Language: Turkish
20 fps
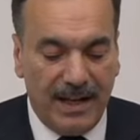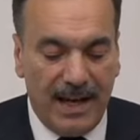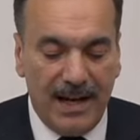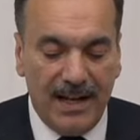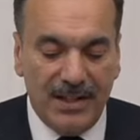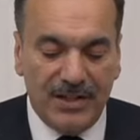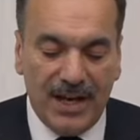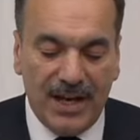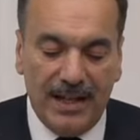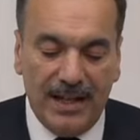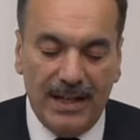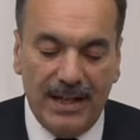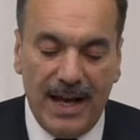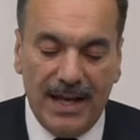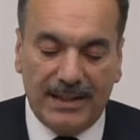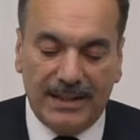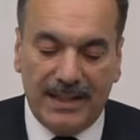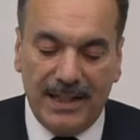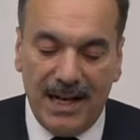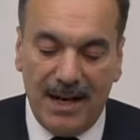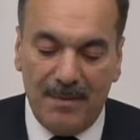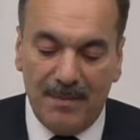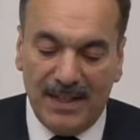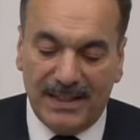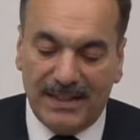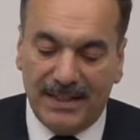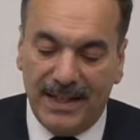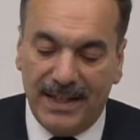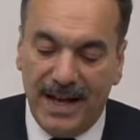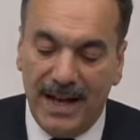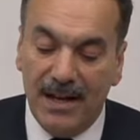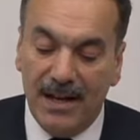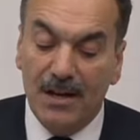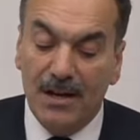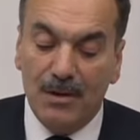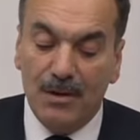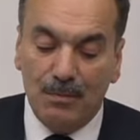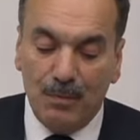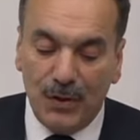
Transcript: geleceğini etkilemesine